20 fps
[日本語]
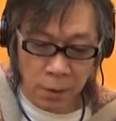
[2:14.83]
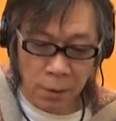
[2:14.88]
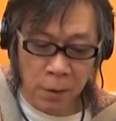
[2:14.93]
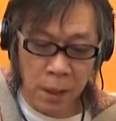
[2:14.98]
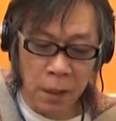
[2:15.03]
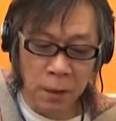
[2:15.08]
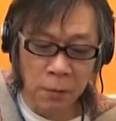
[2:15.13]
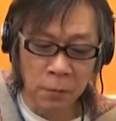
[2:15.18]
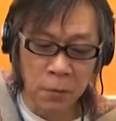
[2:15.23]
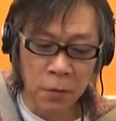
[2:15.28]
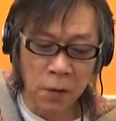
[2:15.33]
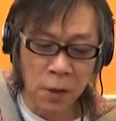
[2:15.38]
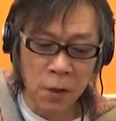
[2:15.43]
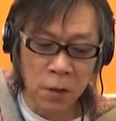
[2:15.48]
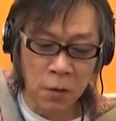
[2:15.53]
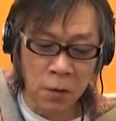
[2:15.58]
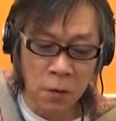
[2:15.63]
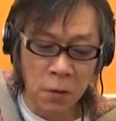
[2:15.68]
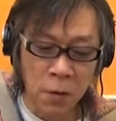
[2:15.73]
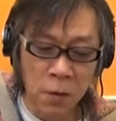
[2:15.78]
さあその次
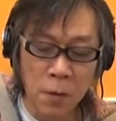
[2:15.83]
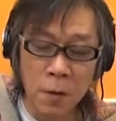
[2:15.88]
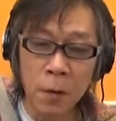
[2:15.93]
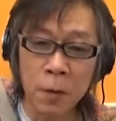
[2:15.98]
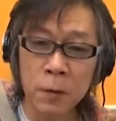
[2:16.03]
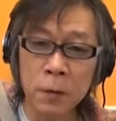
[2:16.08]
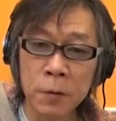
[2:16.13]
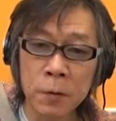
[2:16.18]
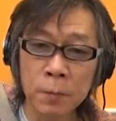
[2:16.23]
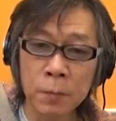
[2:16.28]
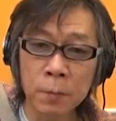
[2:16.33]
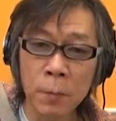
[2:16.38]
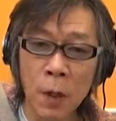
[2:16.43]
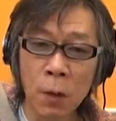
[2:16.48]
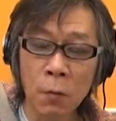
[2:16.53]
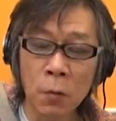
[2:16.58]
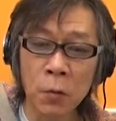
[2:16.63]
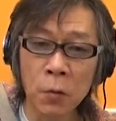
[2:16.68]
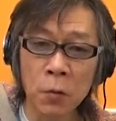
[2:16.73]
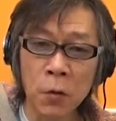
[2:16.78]
の、
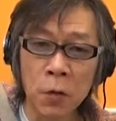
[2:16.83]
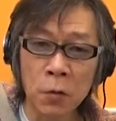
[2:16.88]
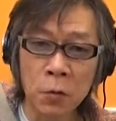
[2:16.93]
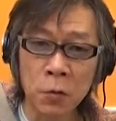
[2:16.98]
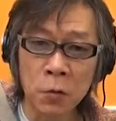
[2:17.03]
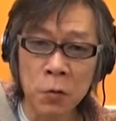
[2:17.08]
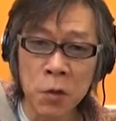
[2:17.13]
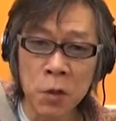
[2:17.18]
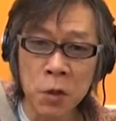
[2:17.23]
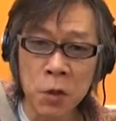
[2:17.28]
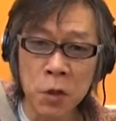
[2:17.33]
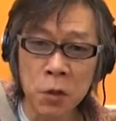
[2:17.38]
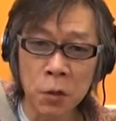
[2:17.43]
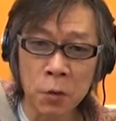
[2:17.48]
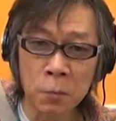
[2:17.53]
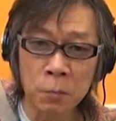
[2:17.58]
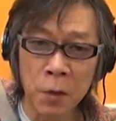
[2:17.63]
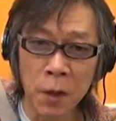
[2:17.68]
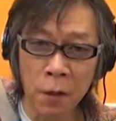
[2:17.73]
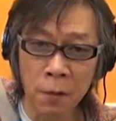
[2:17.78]
コードでいうと G
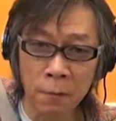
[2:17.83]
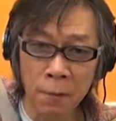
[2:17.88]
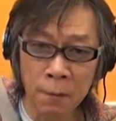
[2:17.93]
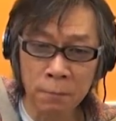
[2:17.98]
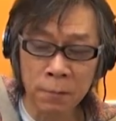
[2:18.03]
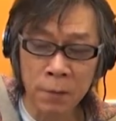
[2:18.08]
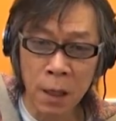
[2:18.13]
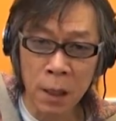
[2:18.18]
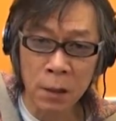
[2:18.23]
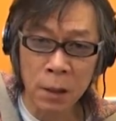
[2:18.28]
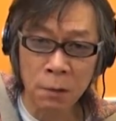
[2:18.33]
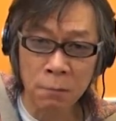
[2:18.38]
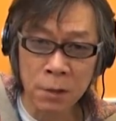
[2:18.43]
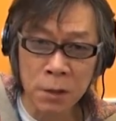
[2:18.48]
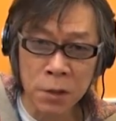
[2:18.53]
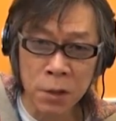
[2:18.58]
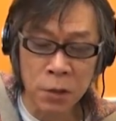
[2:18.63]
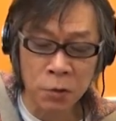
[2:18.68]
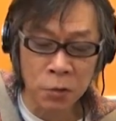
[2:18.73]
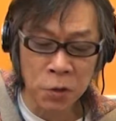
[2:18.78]
のプラス5あるいは
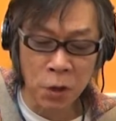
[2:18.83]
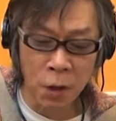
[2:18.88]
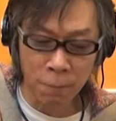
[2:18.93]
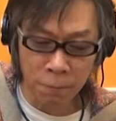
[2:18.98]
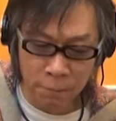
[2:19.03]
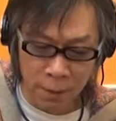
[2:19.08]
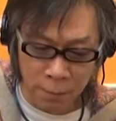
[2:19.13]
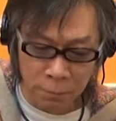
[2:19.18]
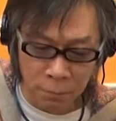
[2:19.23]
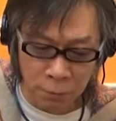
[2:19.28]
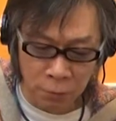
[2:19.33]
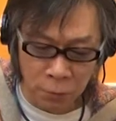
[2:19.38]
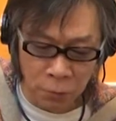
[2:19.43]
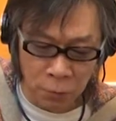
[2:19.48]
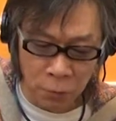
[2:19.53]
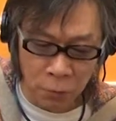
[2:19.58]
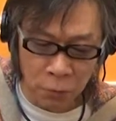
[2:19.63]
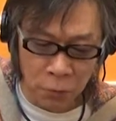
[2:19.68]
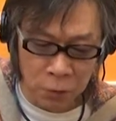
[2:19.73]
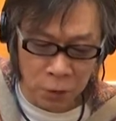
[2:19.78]
G のシャープ5という
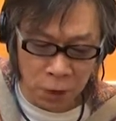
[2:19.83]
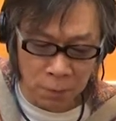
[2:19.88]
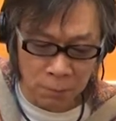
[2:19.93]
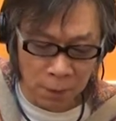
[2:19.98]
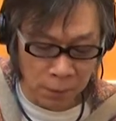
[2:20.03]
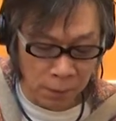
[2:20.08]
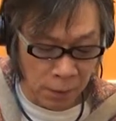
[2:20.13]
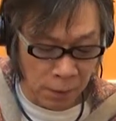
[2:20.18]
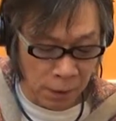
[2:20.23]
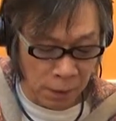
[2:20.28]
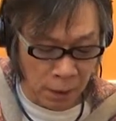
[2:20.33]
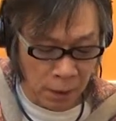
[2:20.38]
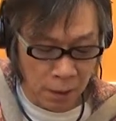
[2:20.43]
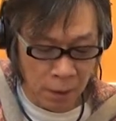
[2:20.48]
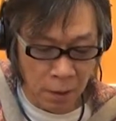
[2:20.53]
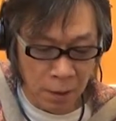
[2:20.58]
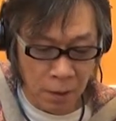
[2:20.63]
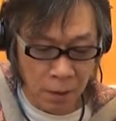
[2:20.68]
コードになりますが、